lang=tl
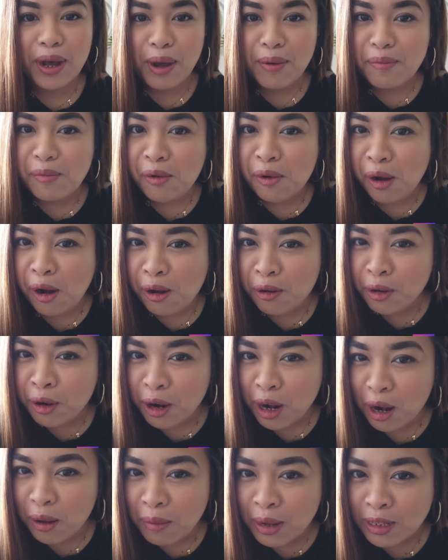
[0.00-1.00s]
Kumukha ko
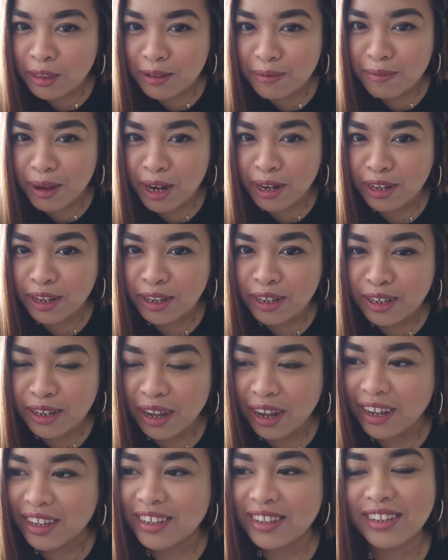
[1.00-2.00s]
na naman si Baninay.